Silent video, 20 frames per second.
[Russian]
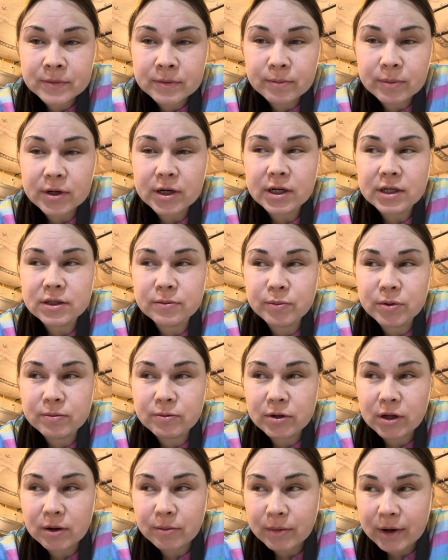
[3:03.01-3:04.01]
Пока
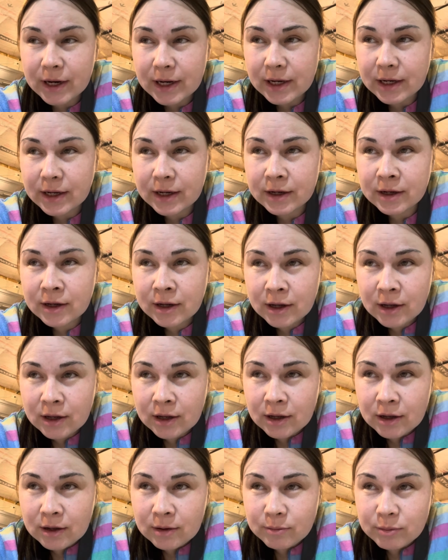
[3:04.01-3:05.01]
спим нормально.
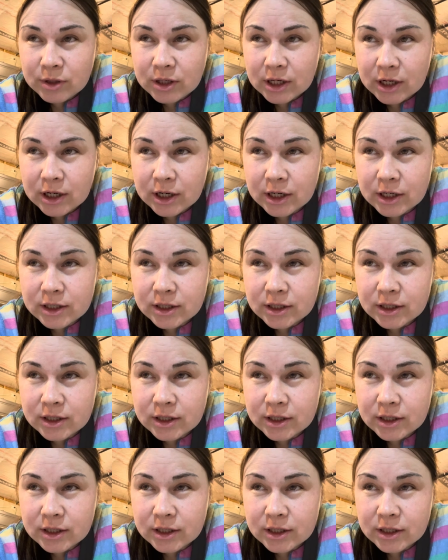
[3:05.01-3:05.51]
Приехали